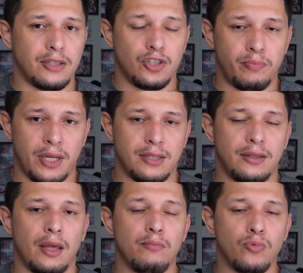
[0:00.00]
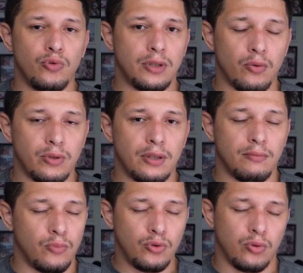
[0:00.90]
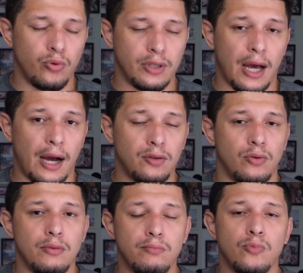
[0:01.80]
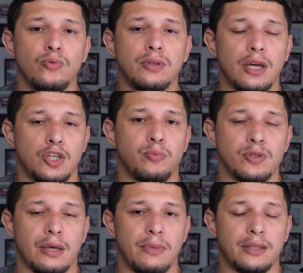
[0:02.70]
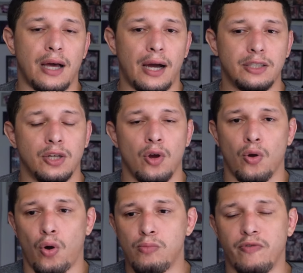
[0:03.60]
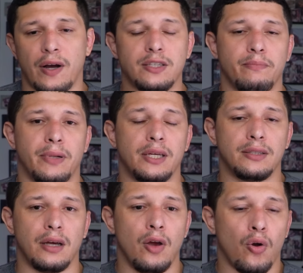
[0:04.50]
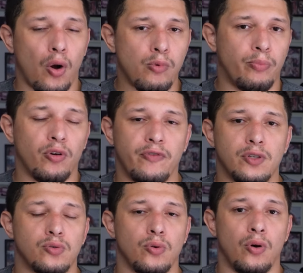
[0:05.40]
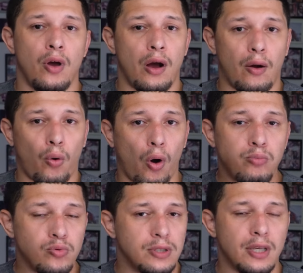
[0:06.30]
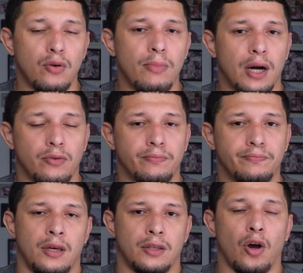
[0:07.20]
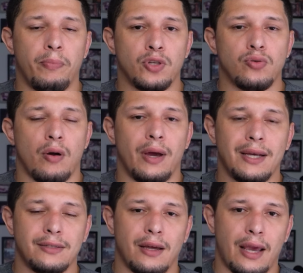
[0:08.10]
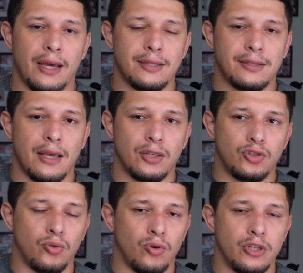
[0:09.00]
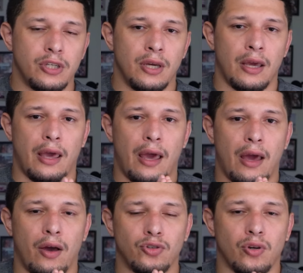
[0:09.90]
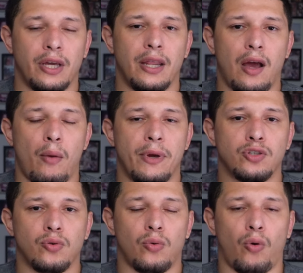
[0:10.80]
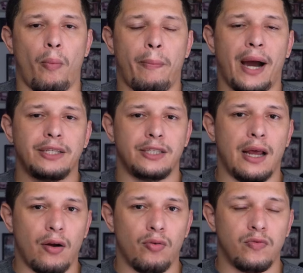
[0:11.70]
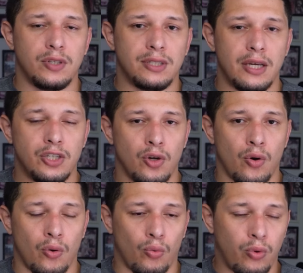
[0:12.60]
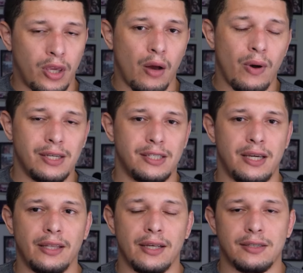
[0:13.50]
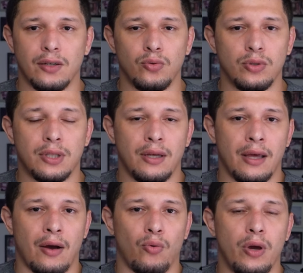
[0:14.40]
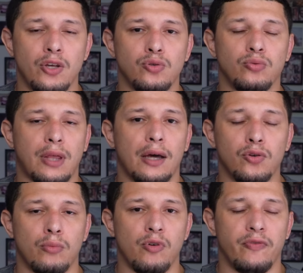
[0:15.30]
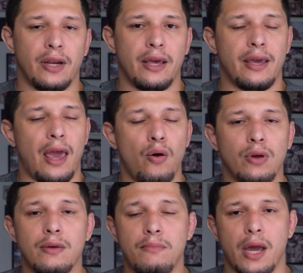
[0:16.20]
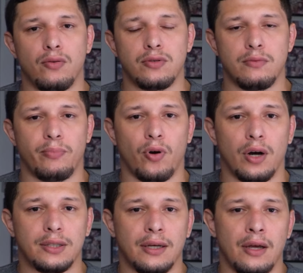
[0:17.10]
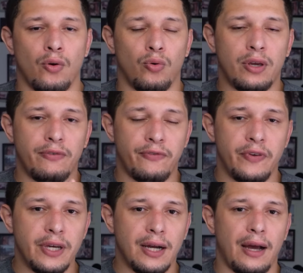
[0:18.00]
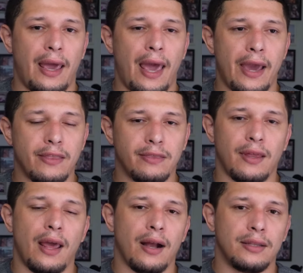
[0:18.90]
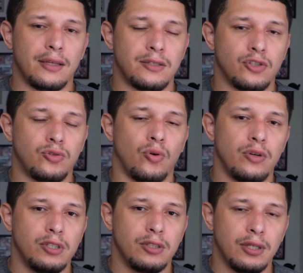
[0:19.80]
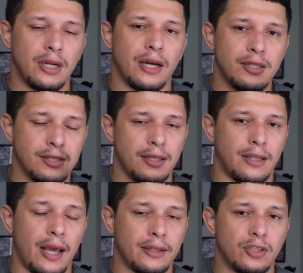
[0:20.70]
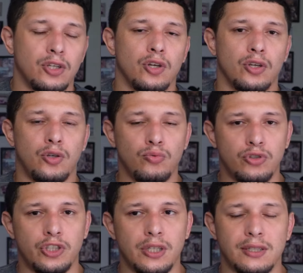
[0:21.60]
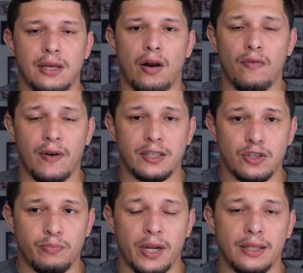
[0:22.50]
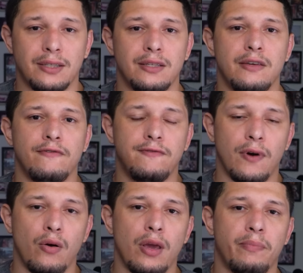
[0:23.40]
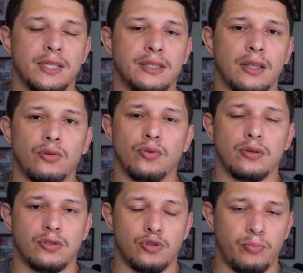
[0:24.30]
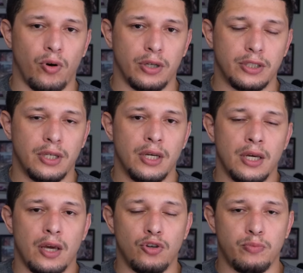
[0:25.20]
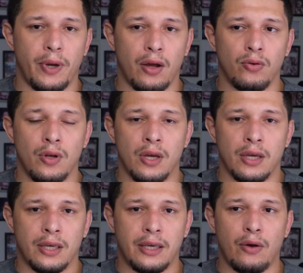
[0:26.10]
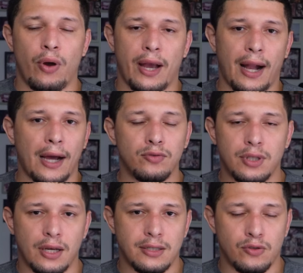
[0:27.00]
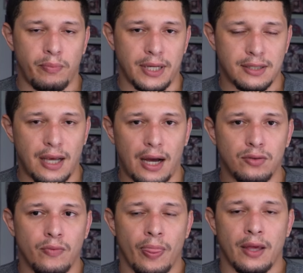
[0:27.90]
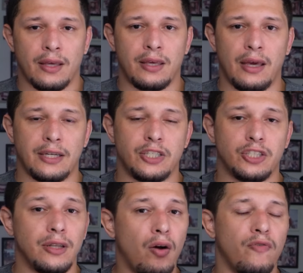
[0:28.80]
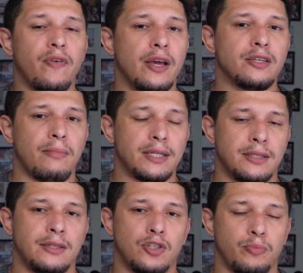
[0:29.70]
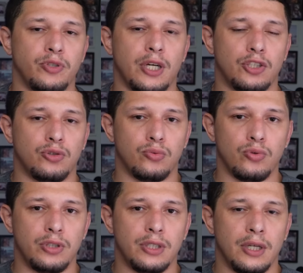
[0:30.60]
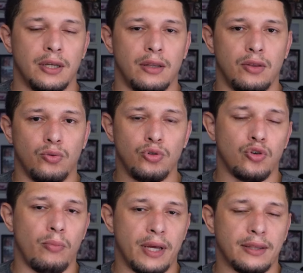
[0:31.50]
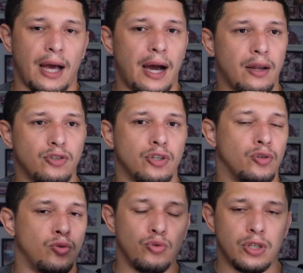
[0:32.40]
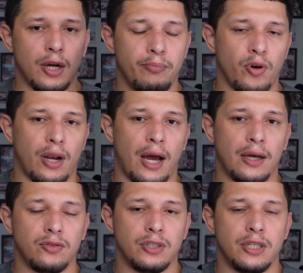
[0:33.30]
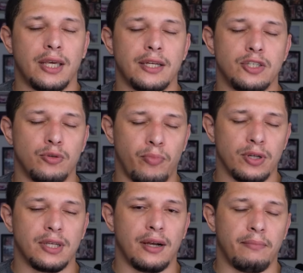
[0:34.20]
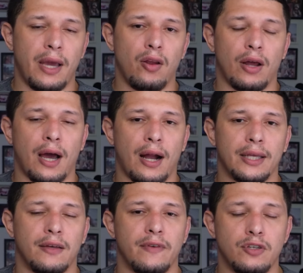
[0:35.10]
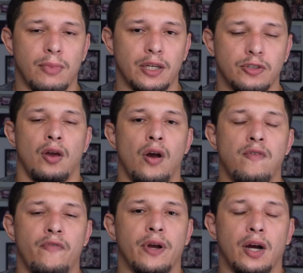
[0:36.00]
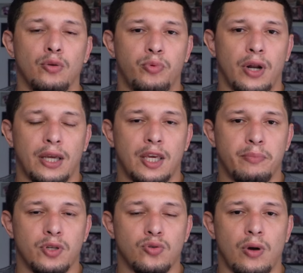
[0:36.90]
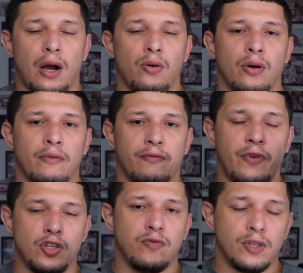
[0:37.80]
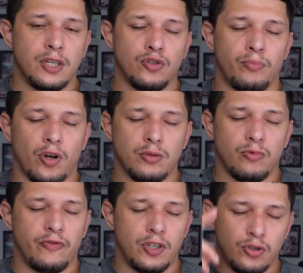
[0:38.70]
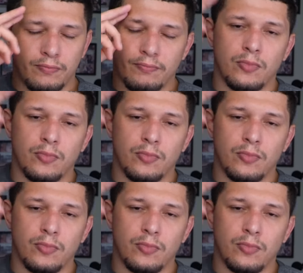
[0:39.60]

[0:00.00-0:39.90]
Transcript: A gente precisa ter muita, muito cuidado e muita responsabilidade, como faixa preta, como professor, como um ser humano. Então, pessoal, essa era a resenha de hoje. É, eu só queria realmente compartilhar com vocês o que eu achei dessa luta. O resultado, como eu falei, é o que menos importa. O que fica é a entrega desses dois grandes atletas que um dia serão faixas pretas e vão representar o nosso esporte. Eu espero que o recado tenha sido passado, que a gente não veja mais esse tipo de atitude nos comentários, nos campeonatos e que a gente possa melhorar cada vez mais. Eu vou ficando por aqui, pessoal. Vejo vocês no próximo vídeo.